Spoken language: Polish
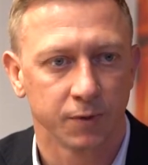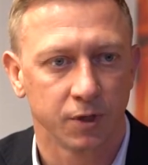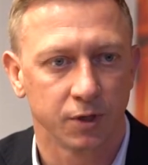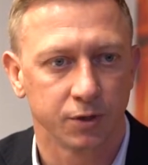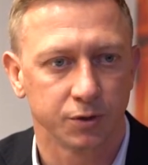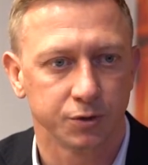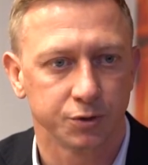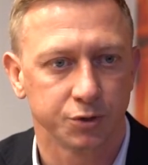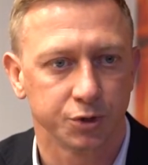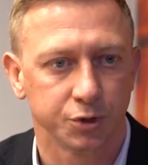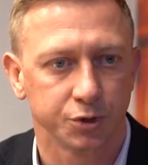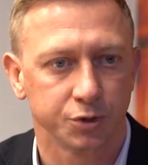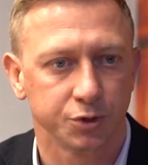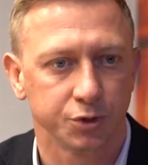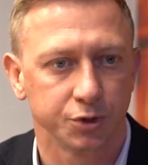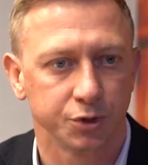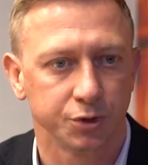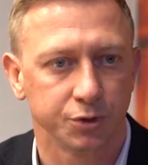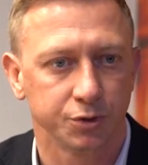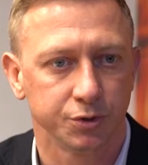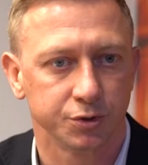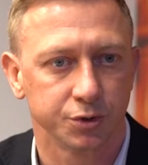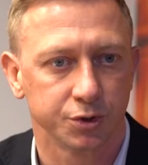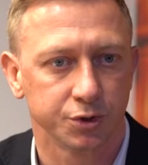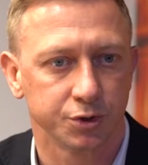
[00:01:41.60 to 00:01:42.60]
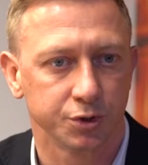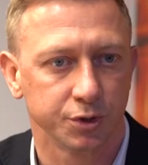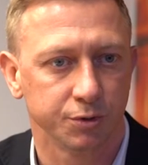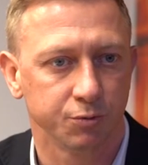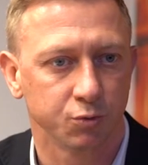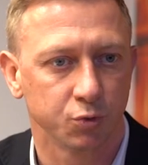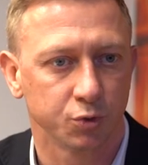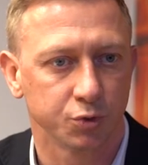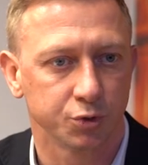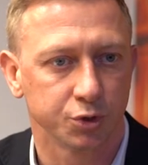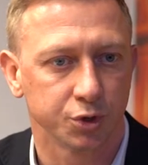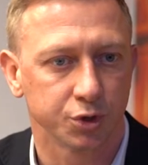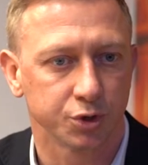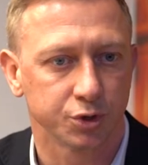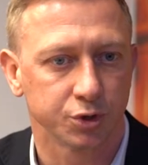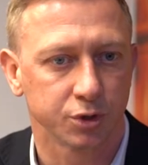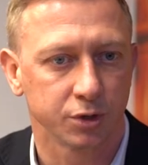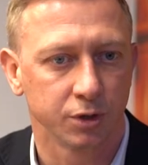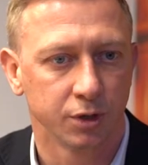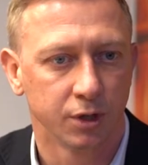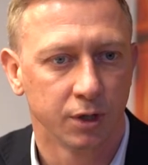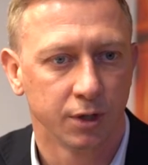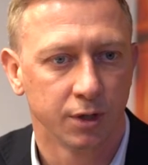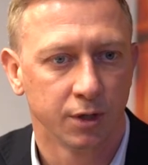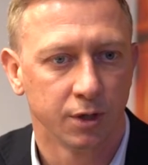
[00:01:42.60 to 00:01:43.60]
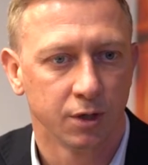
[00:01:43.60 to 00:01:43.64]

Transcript: e, dzieci, dzieci i młodzieży.